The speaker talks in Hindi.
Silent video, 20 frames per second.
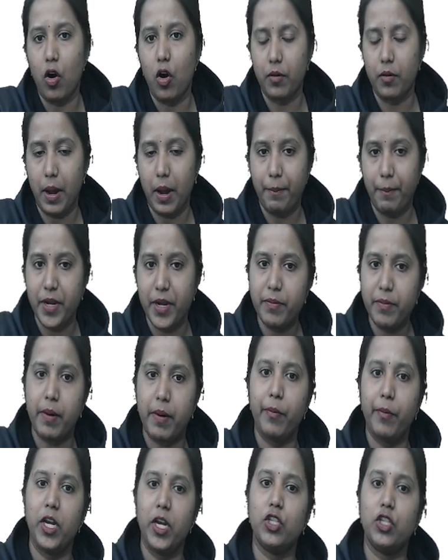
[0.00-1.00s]
और अपनी
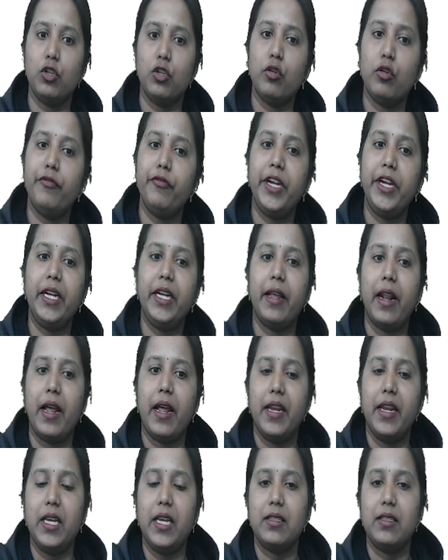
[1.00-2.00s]
पॉपुलेशन को फीड
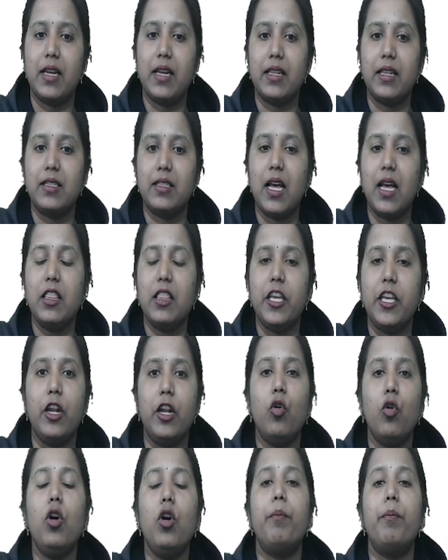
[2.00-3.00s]
कराने के साथ साथ
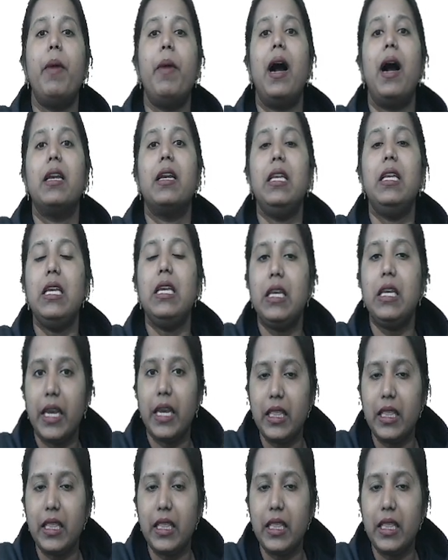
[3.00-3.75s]
ये लोग बाकी